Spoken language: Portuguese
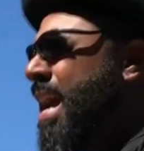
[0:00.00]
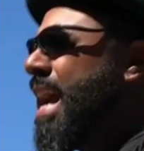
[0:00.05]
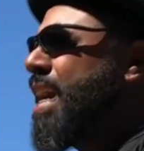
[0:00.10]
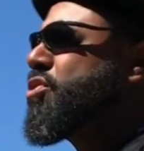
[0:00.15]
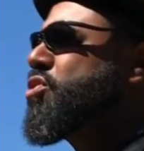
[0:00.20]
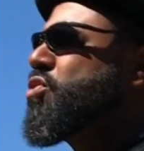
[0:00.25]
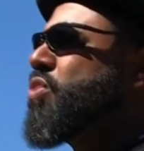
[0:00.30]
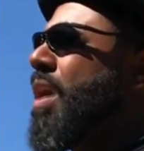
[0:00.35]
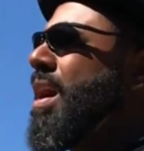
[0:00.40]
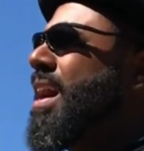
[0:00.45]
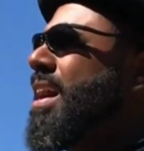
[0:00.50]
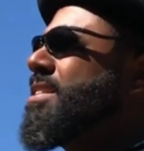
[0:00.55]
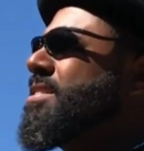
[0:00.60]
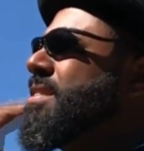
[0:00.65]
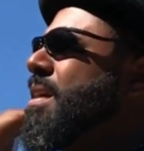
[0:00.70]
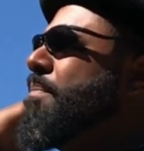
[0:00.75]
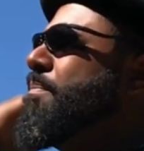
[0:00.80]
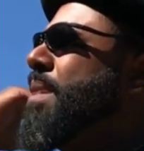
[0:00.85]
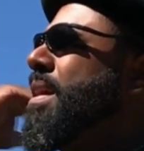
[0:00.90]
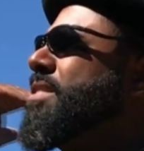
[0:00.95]
É só
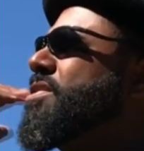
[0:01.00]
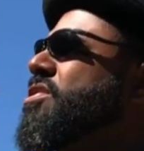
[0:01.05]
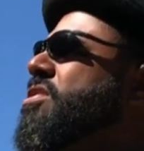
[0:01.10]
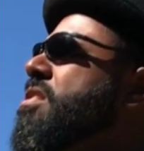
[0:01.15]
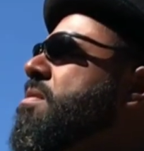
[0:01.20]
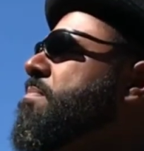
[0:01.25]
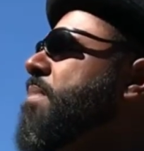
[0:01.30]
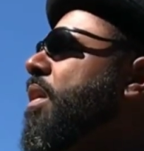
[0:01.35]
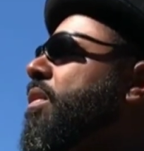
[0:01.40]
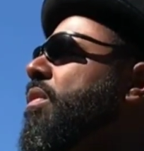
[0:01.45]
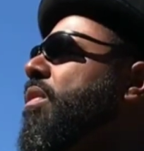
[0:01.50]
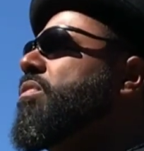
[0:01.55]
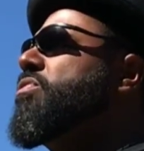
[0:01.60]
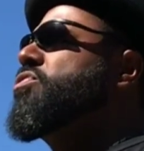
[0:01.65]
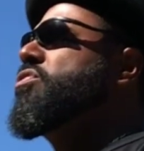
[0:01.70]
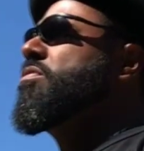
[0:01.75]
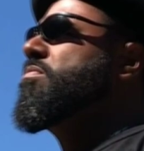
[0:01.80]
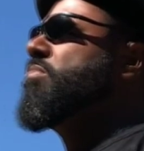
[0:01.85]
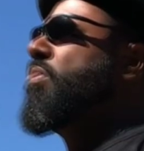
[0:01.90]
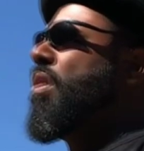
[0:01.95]
arrastar pra cima que eu
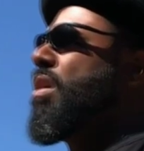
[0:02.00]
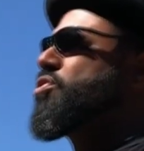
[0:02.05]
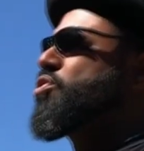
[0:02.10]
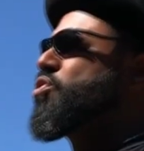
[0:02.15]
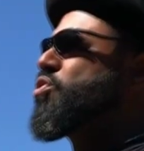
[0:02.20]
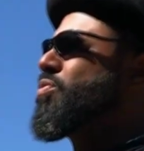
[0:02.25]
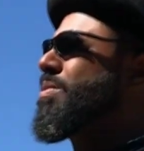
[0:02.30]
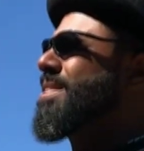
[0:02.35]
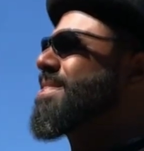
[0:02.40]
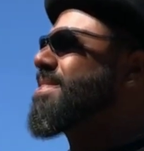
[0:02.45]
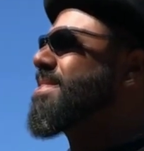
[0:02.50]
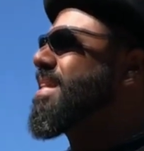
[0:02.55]
te mostro a